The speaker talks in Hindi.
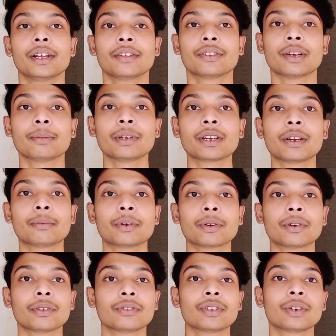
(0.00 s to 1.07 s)
सभी क्रिप्टो
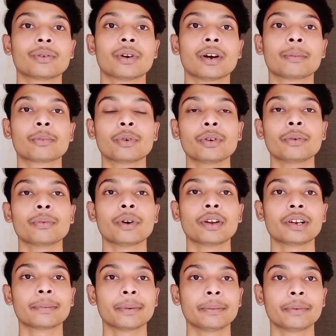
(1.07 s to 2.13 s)
करेंसी को आप कोई
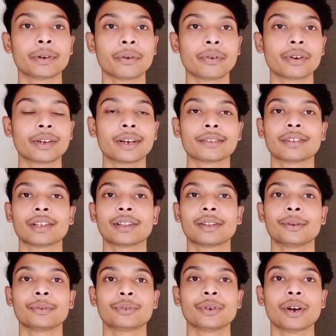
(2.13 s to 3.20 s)
वॉलेट पर विड्रॉल लगा सकते
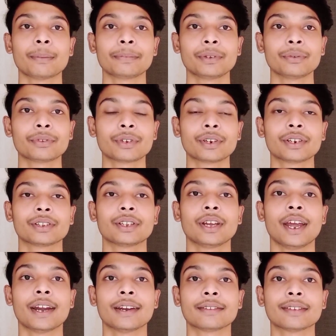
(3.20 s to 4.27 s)
हो जो आप यूज़ करते
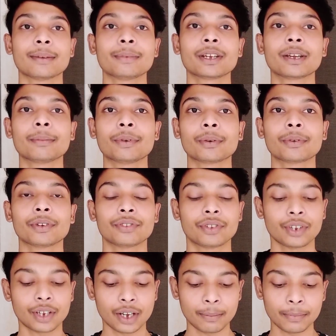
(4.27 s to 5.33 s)
हैं एंड सभी क्रिप्टो
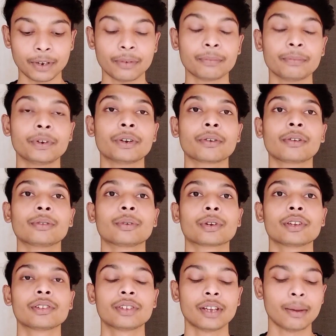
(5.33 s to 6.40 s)
करेंसी का मिनिमम विड्रॉल जो
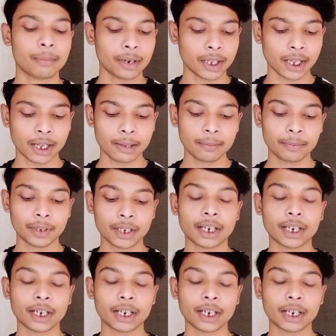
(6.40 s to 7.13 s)
कि सेम नहीं है